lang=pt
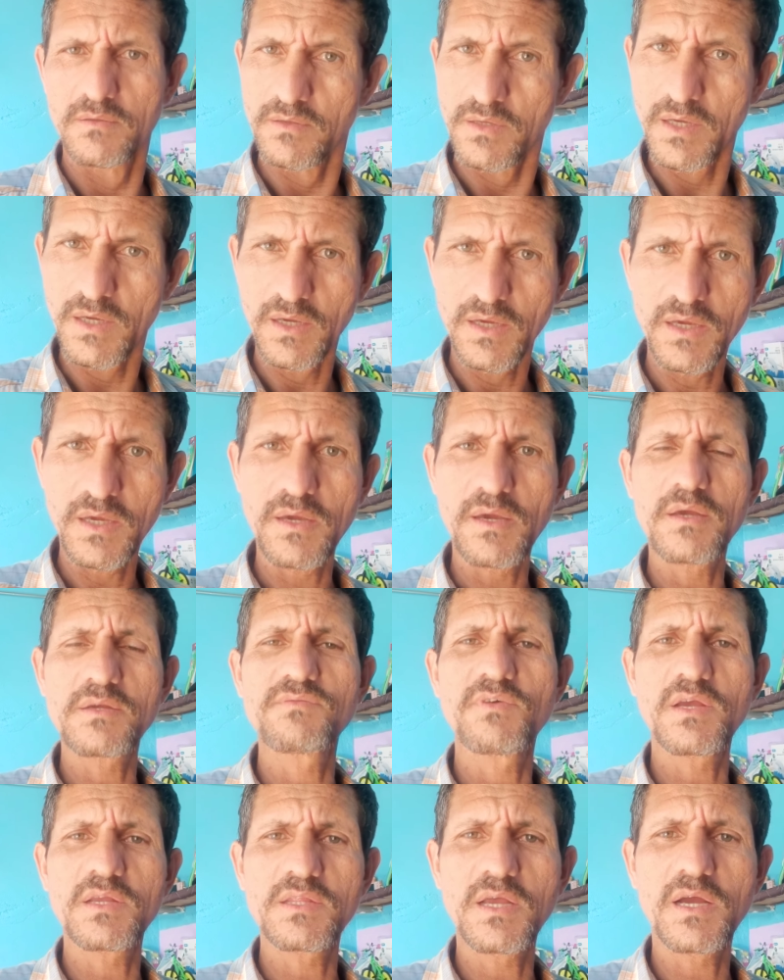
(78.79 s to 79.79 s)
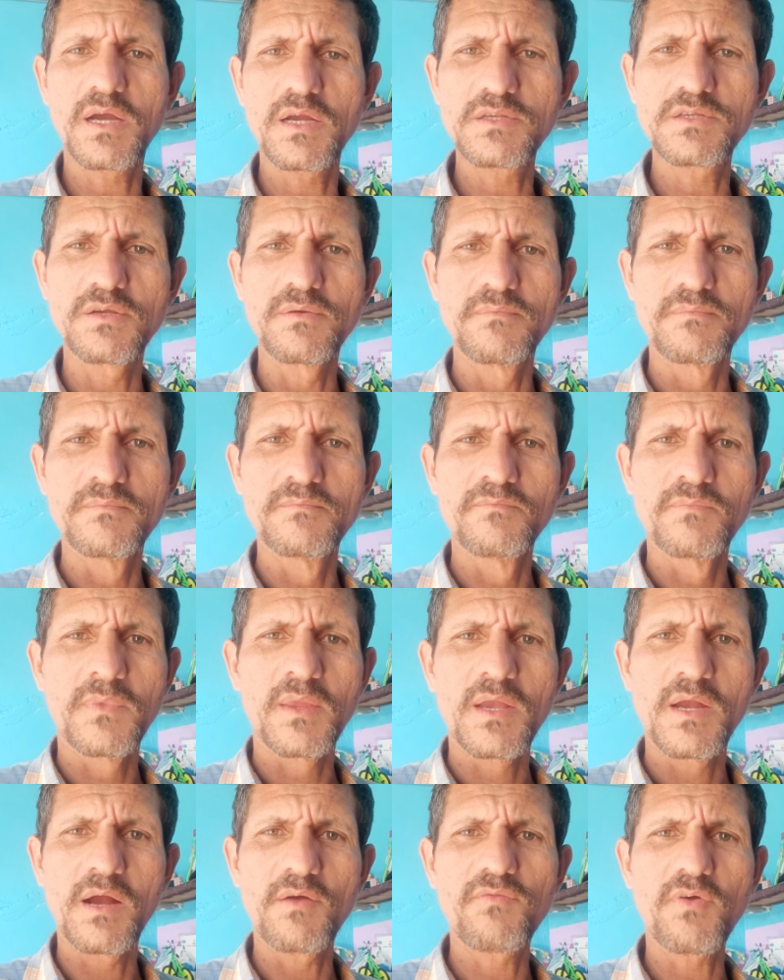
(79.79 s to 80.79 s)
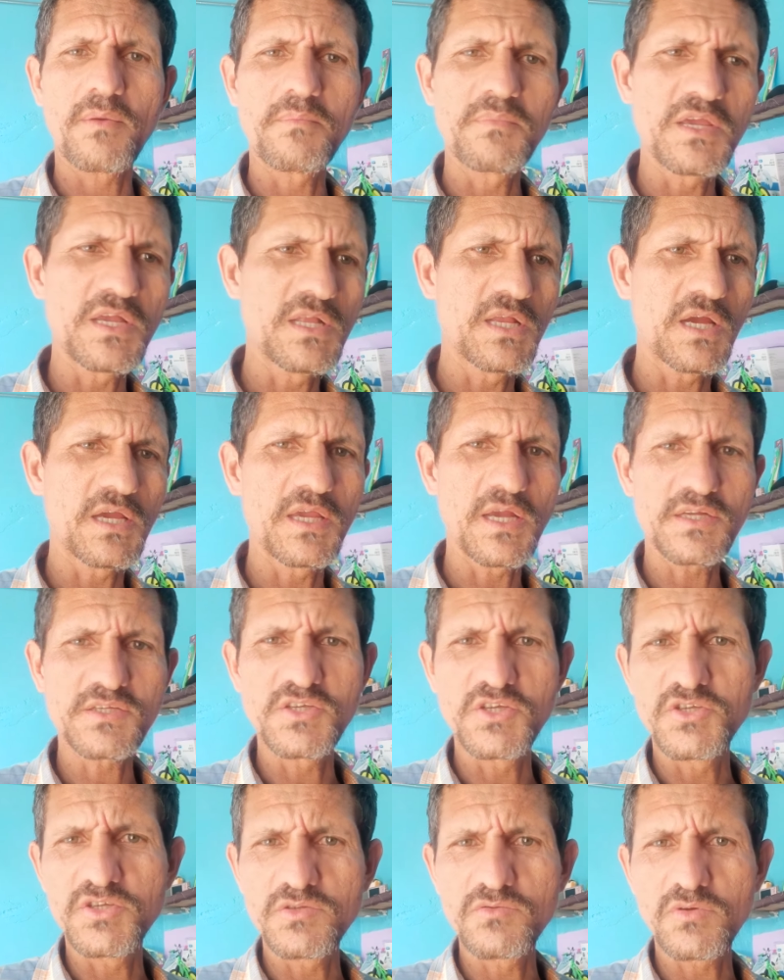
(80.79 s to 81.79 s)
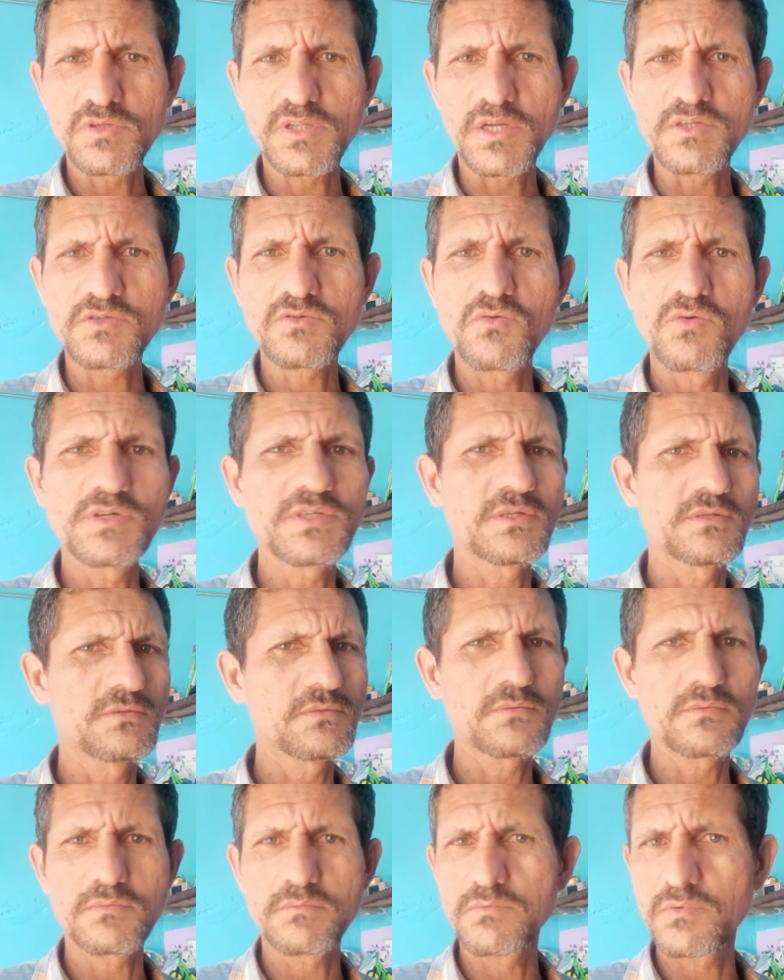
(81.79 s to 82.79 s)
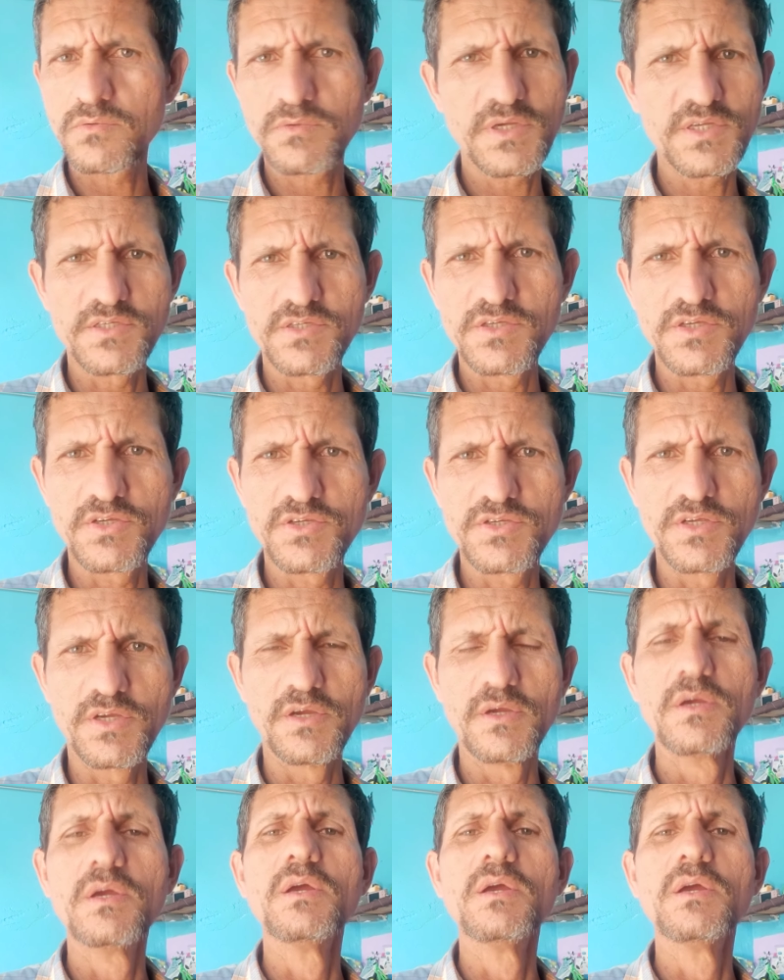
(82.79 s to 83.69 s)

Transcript: É verdade. A família aí assistindo outras coisas não, não existe.